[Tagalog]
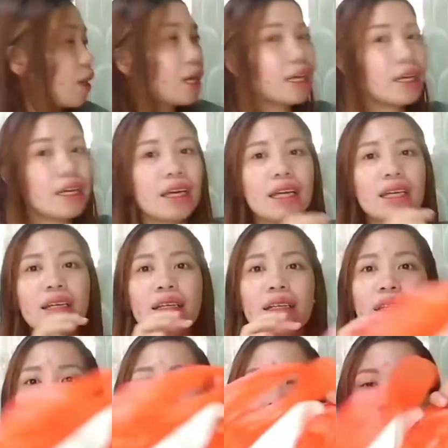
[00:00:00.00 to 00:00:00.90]
ayan.
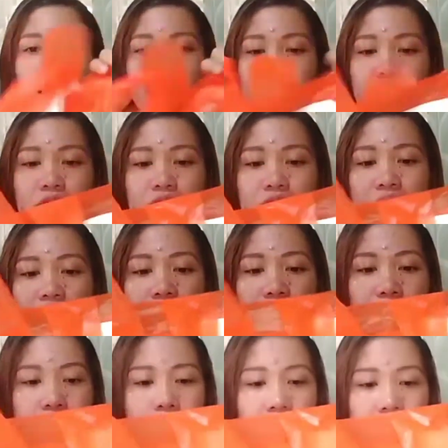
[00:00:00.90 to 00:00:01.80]
Ito
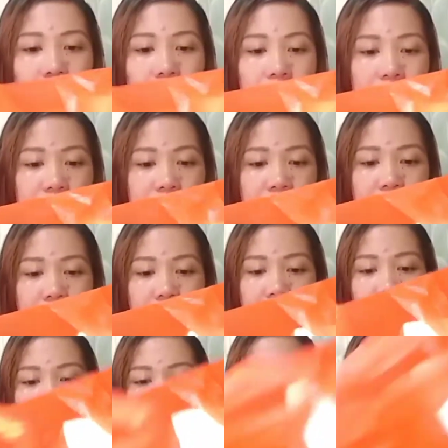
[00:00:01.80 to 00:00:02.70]
sa LCC.
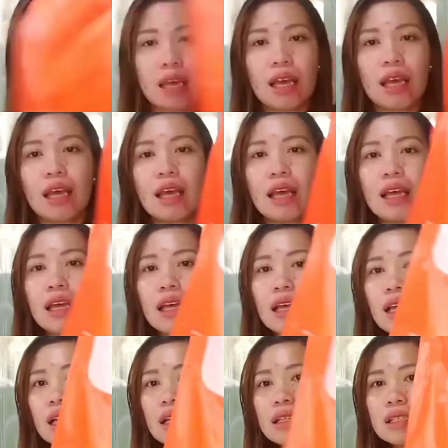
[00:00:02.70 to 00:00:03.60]

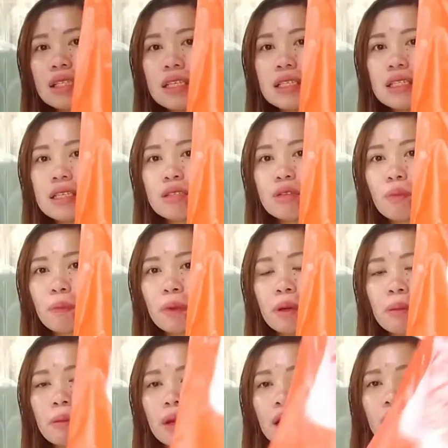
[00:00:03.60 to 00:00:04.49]
LCC
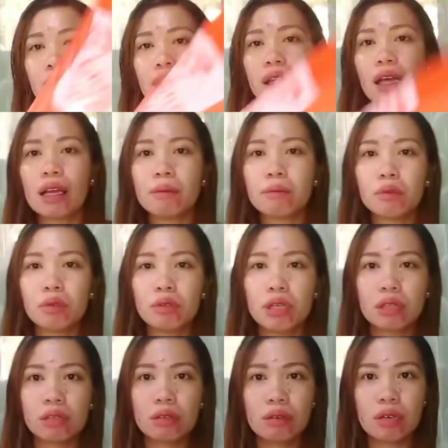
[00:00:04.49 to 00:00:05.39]
Supermarket. Alam ko
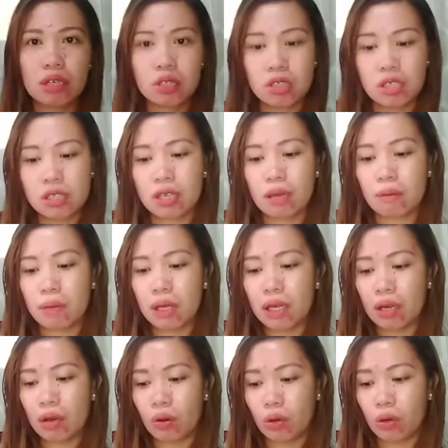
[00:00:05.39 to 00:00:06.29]
dito lang siya sa
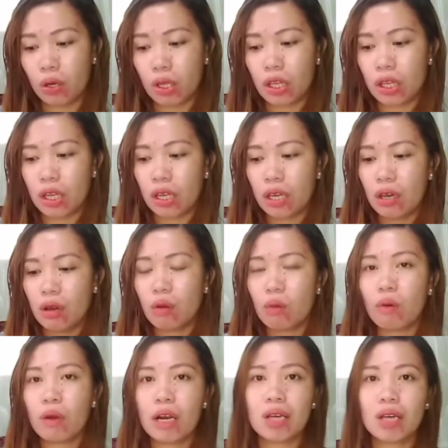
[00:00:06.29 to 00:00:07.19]
Bicol.
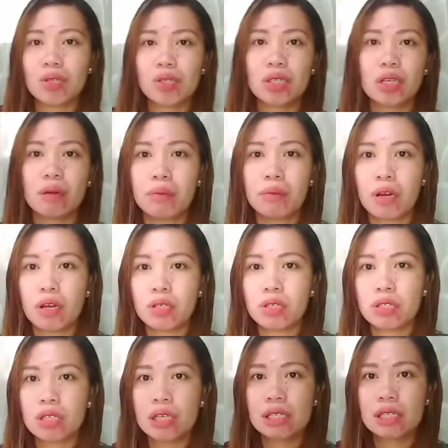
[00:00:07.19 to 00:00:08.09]
Wala siyang branch